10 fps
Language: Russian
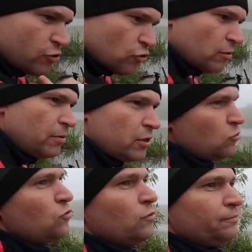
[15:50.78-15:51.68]
еще на
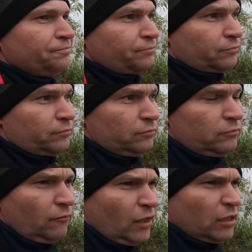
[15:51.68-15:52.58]
берегу
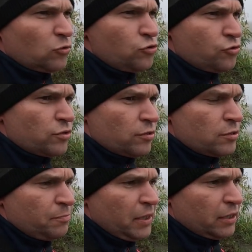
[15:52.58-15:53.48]
Э, кучу
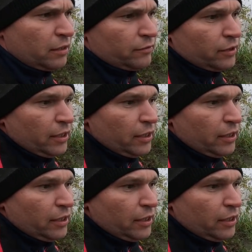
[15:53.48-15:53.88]
спиннингов.